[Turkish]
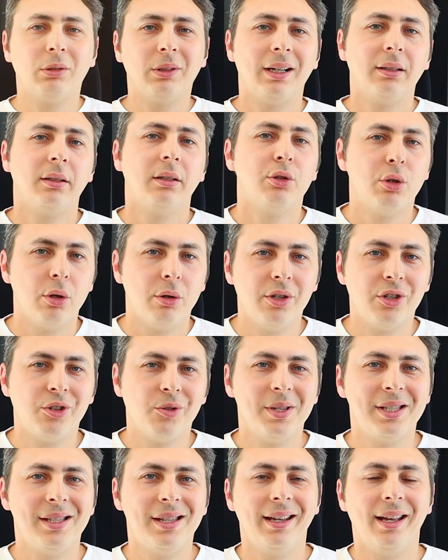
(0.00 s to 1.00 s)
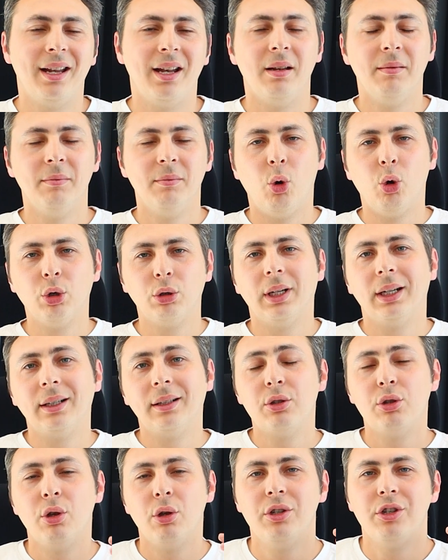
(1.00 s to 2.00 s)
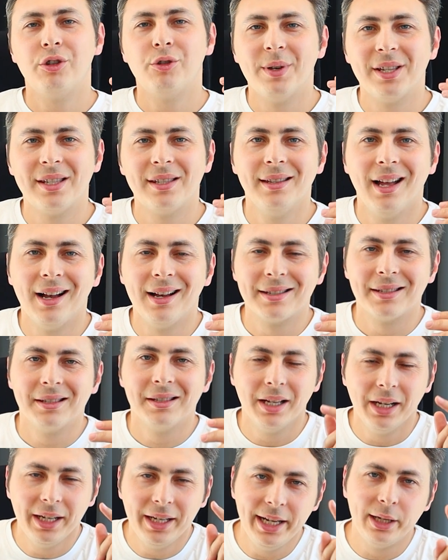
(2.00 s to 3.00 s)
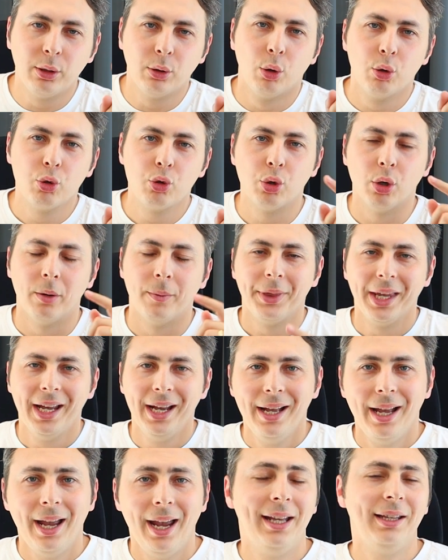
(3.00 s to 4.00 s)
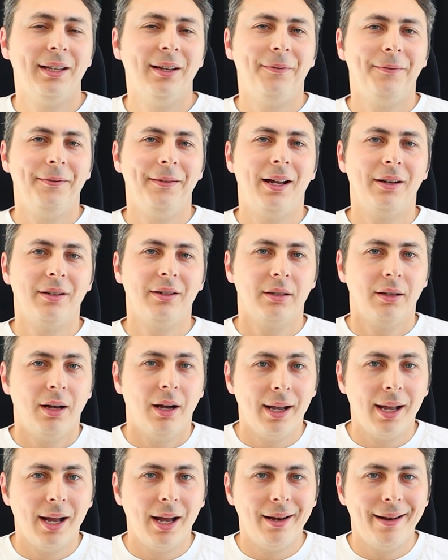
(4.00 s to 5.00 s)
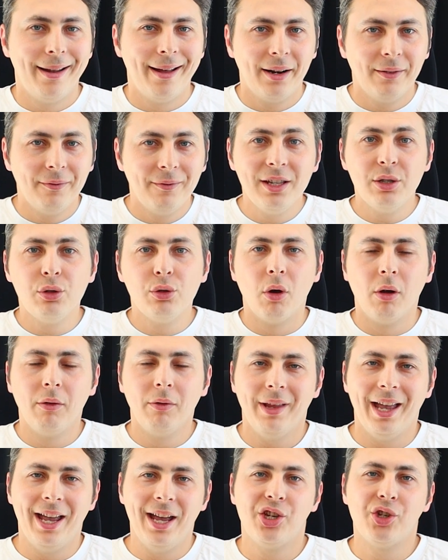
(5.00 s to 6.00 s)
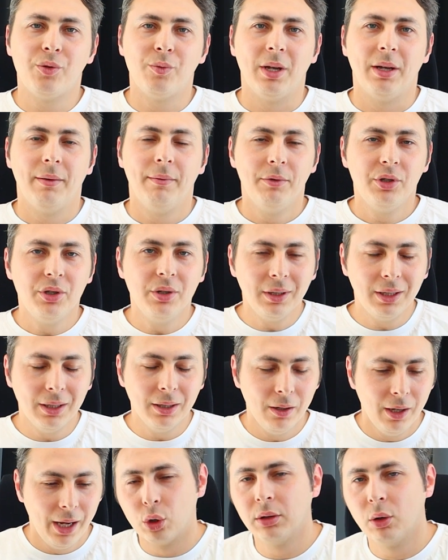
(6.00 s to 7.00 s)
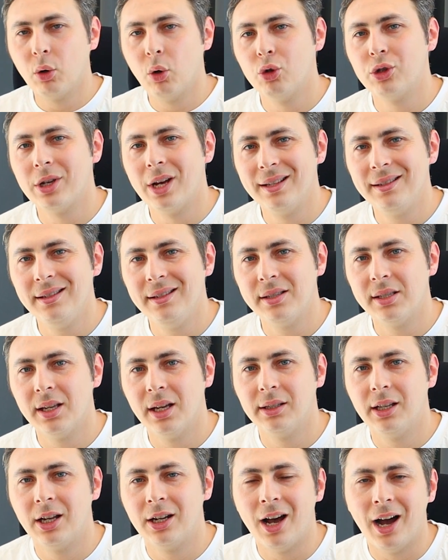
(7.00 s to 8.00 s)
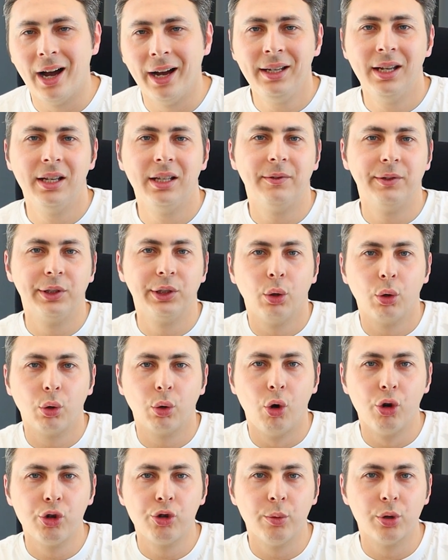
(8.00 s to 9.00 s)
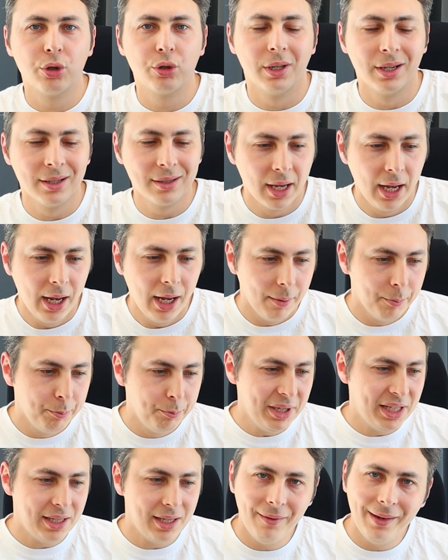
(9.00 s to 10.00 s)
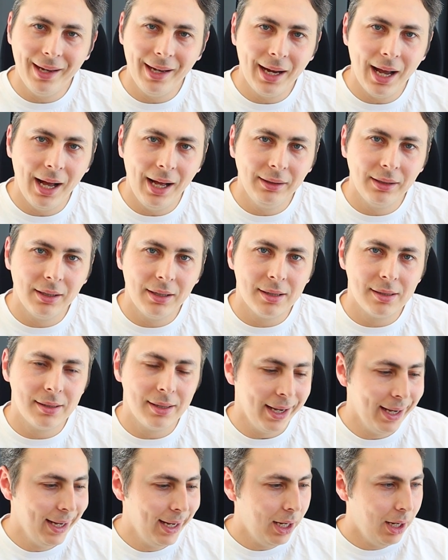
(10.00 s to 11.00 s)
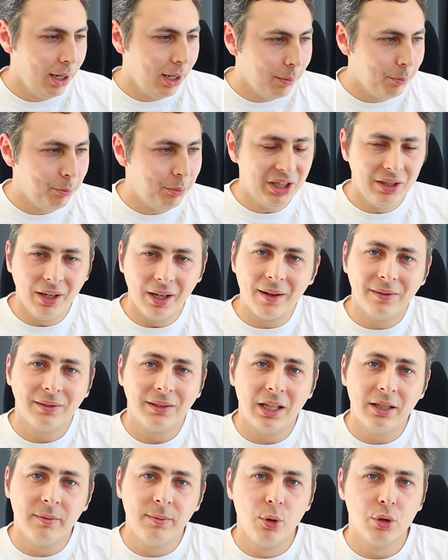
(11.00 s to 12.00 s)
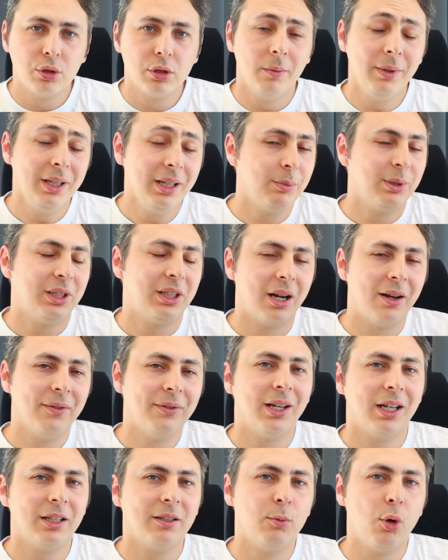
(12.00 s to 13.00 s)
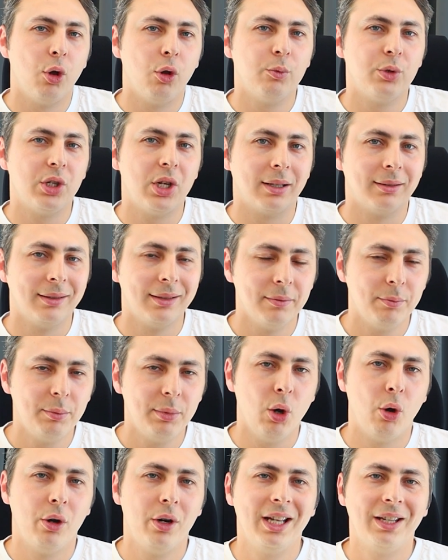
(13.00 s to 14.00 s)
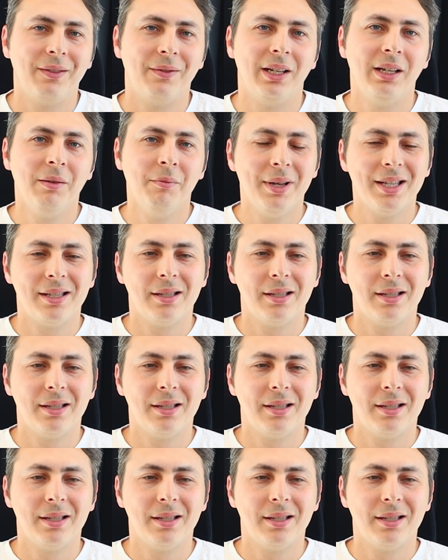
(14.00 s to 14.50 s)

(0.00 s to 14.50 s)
ortaklık sözleşmesine gelelim. Ortaklık sözleşmesinde aslında ilk konuşuyorum. Hedefler, hayaller, vizyon eş mi? Çünkü ortak olacağınız insanlarla aynı hedefe doğru koşmuyorsanız bir seviyeye geldiğinizde bir taraf tatmin olsa bile bir taraf tatmin olmayacaktır. Bir örnek vereyim.